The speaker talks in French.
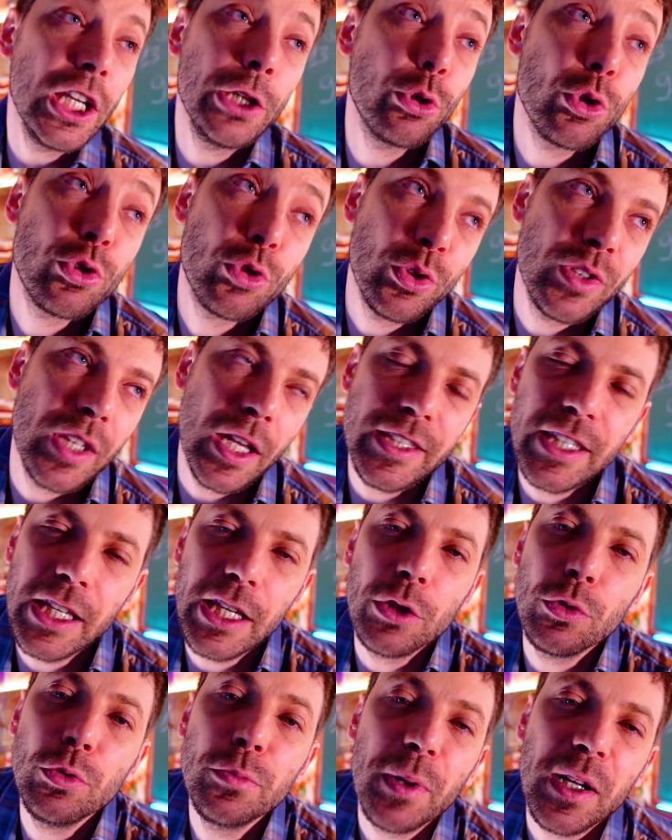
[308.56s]
et de se
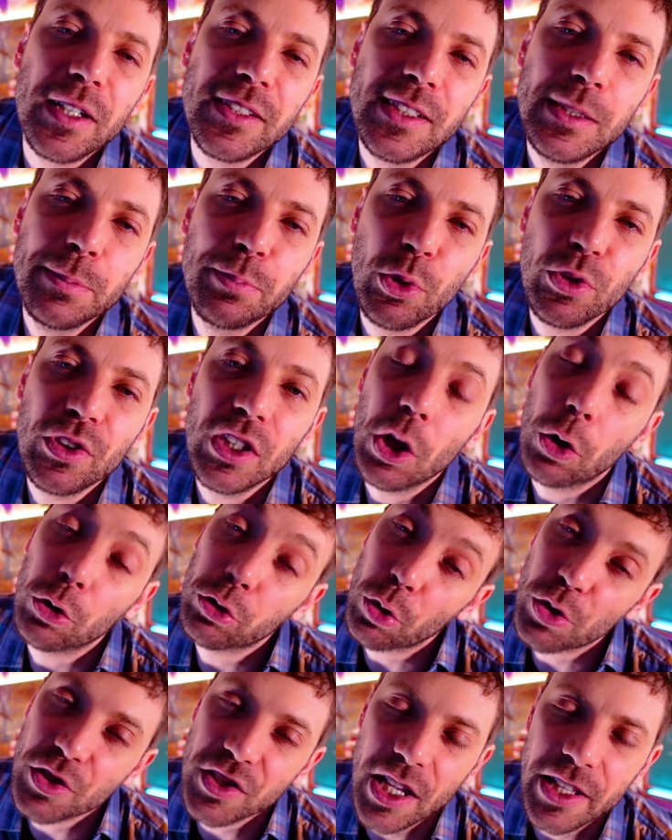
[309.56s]
tailler une principauté
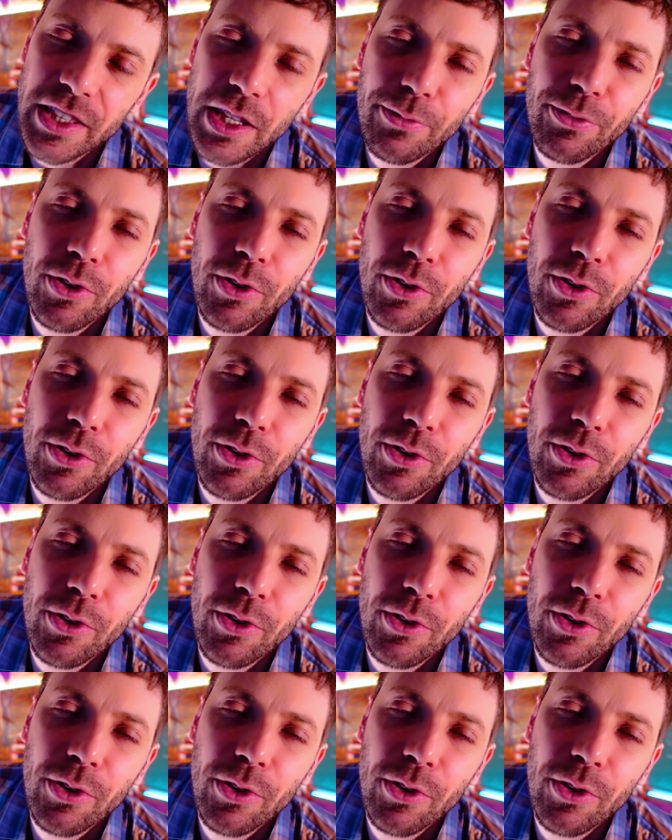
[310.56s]
entre Seine et